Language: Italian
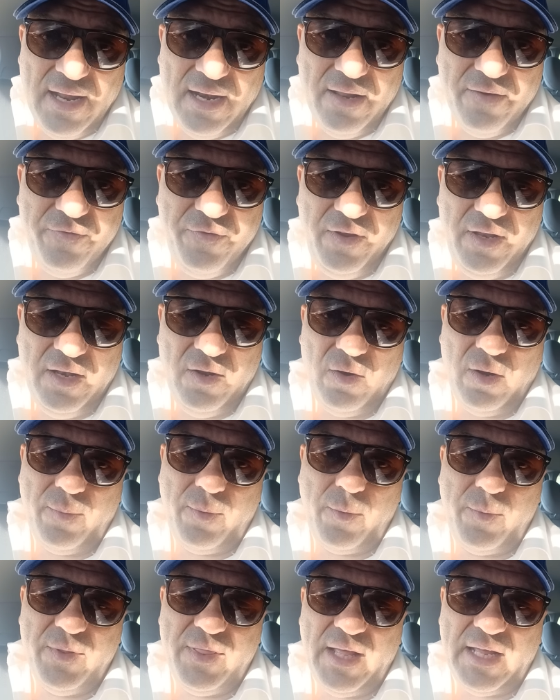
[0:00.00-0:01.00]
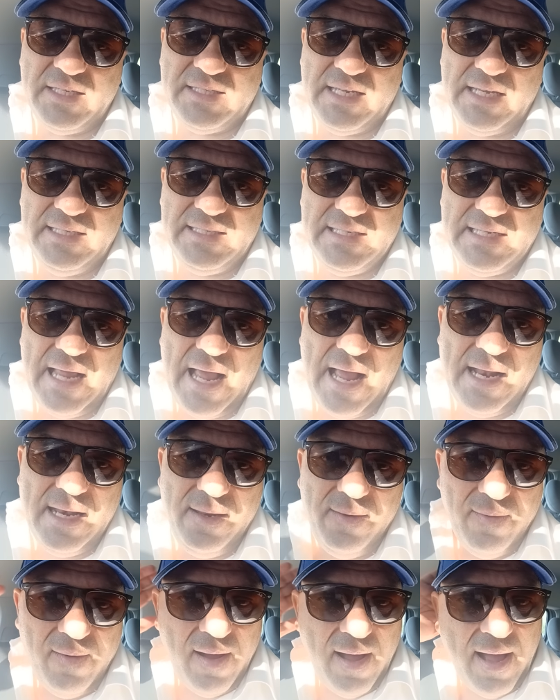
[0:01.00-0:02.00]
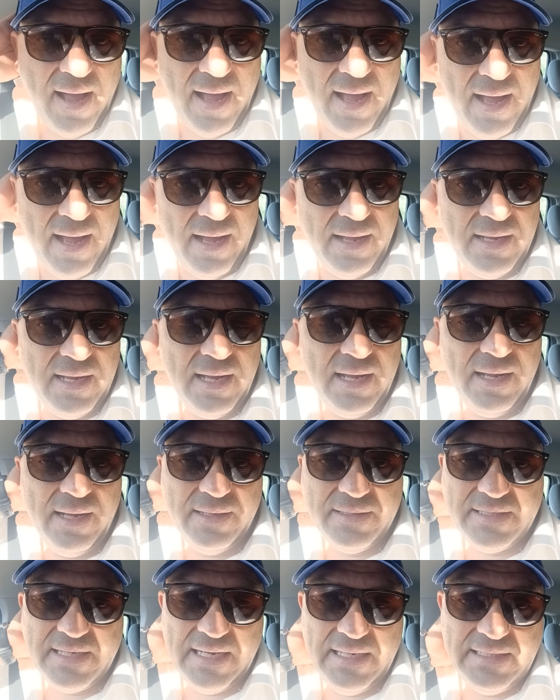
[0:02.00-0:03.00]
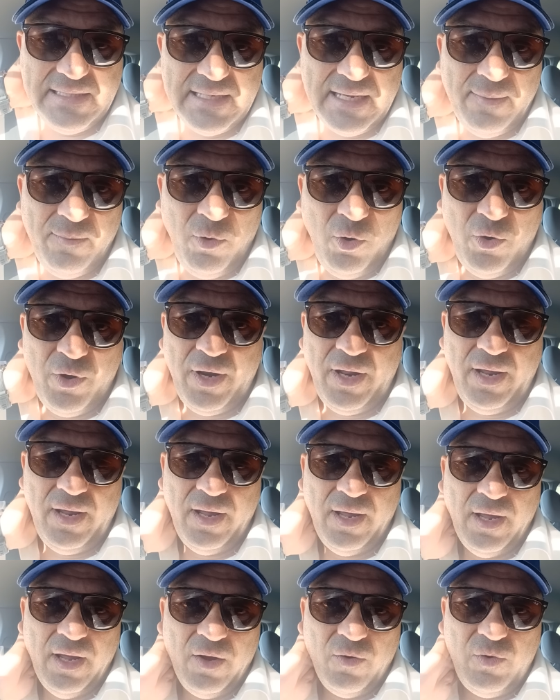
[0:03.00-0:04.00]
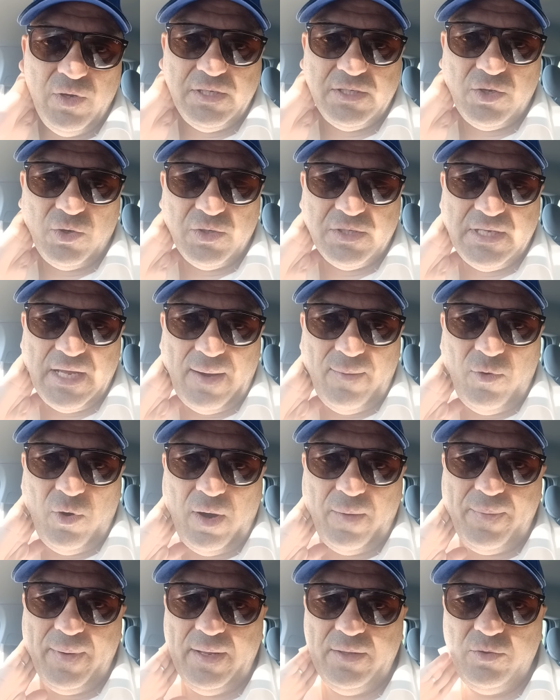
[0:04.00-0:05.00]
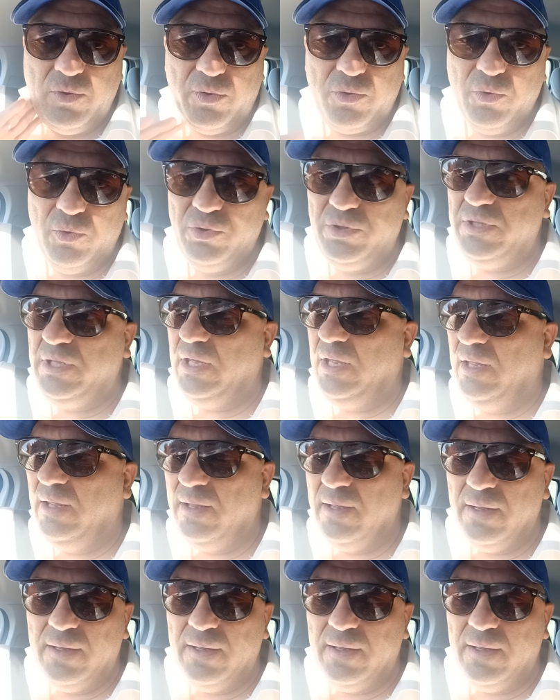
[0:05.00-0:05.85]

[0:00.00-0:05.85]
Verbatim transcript: alla fine è una proprietà senza anima, senza amore, questo lo stiamo capendo tutti.